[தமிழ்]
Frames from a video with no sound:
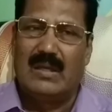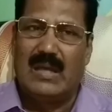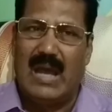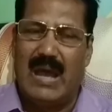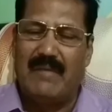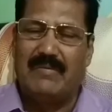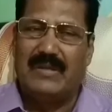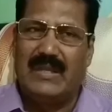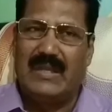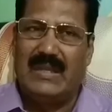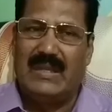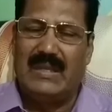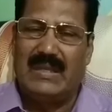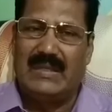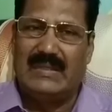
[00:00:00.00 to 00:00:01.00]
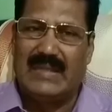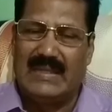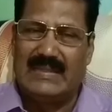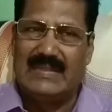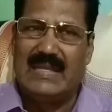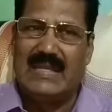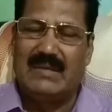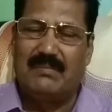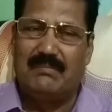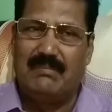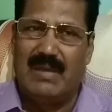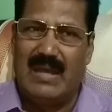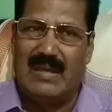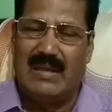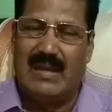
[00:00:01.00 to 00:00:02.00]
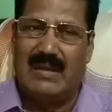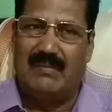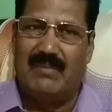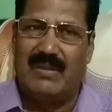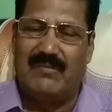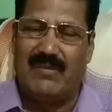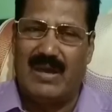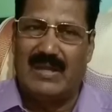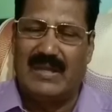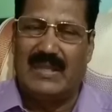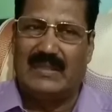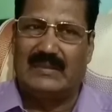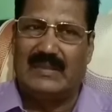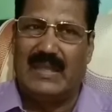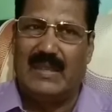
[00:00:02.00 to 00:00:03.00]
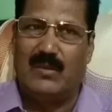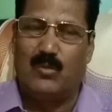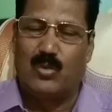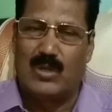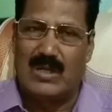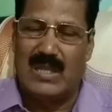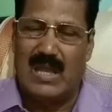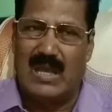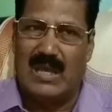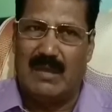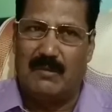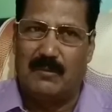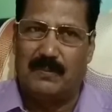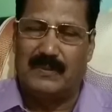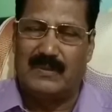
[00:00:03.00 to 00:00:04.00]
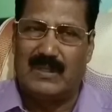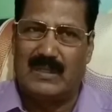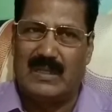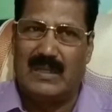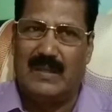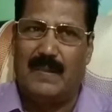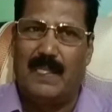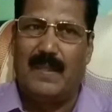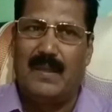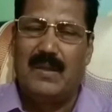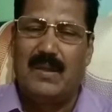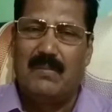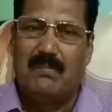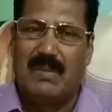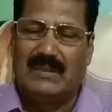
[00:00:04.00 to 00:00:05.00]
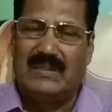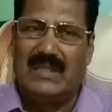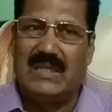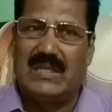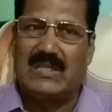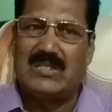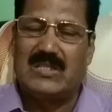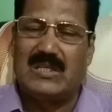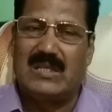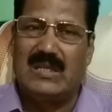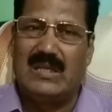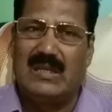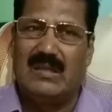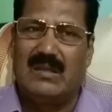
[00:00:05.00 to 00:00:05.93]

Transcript: காவிரி நதிநீர் மேலாண்மை வாரியத்தை உடனடியாக அமைப்பதற்கு மத்திய அரசுக்கு